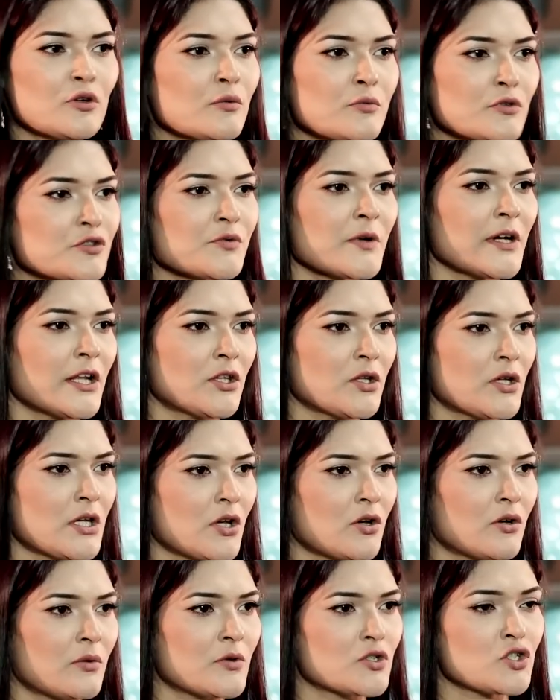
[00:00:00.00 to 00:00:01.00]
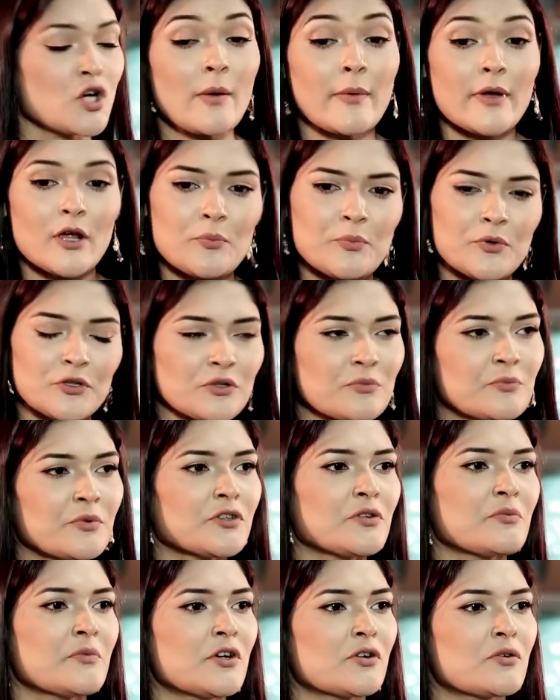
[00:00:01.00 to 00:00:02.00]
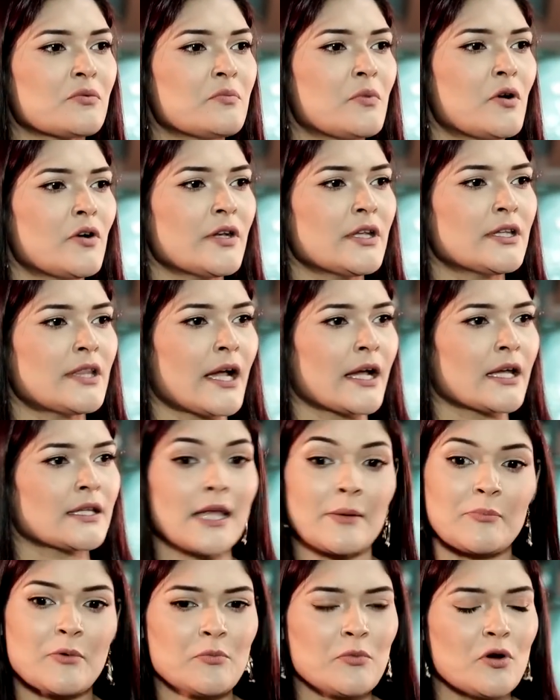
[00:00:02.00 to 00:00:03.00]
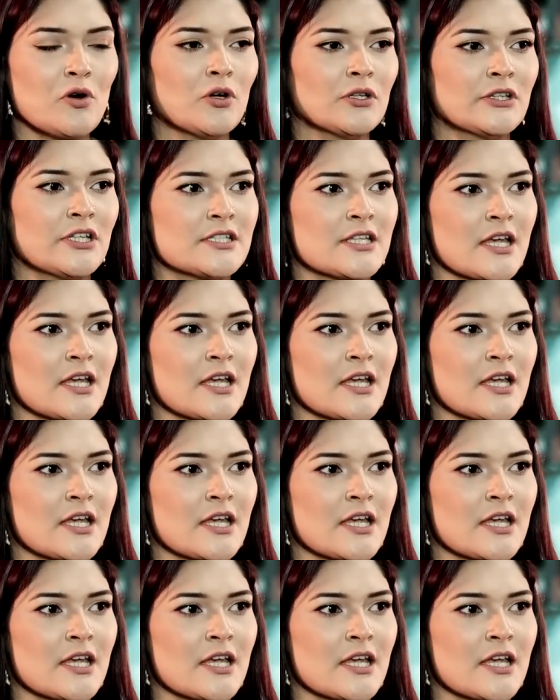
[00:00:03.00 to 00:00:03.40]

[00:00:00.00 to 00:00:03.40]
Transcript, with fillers: ভুল বুঝবো না তো কি করবো সবাই প্রথম প্রথম এরকম বোনই থাকে তারপর বউ হতে